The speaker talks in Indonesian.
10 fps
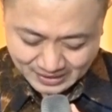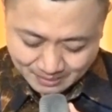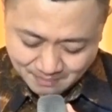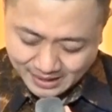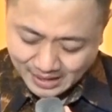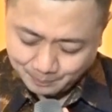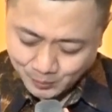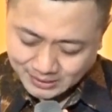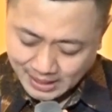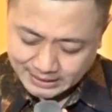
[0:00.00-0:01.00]

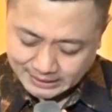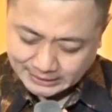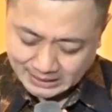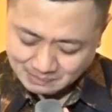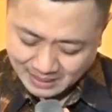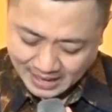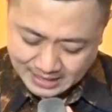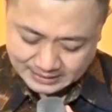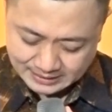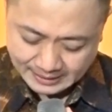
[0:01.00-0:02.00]
kemanapun kaki kita
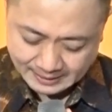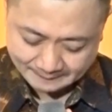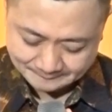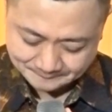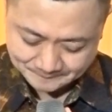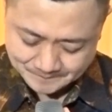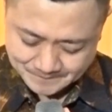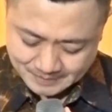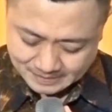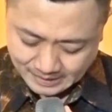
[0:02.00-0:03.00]
melangkah
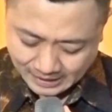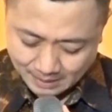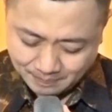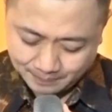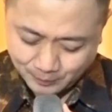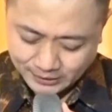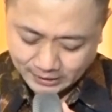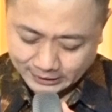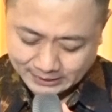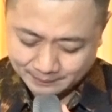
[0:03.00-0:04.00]
dan apapun
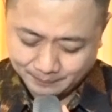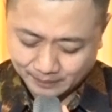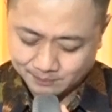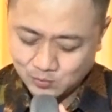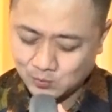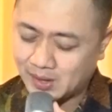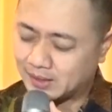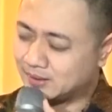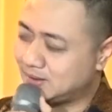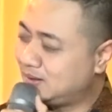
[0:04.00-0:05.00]
yang kita perbuat,
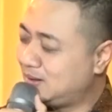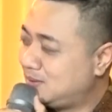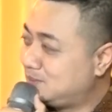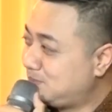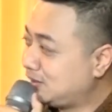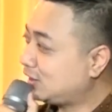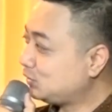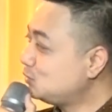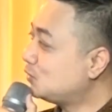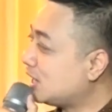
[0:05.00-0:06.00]
mata
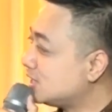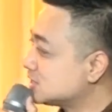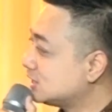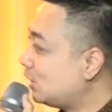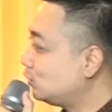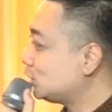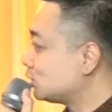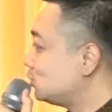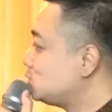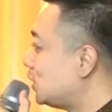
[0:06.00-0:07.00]
Tuhan selalu
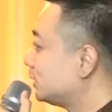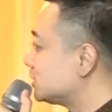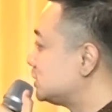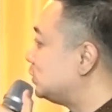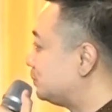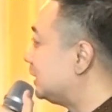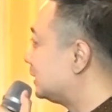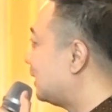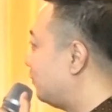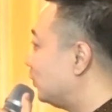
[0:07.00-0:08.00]
tertuju atas hidup
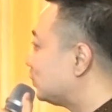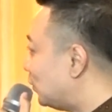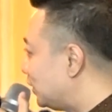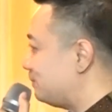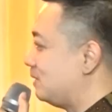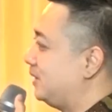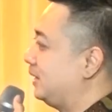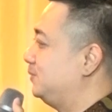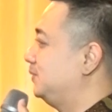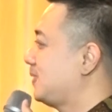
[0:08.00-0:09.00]
kita. Foto nih Bapak
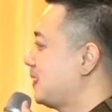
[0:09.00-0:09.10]
Ibu.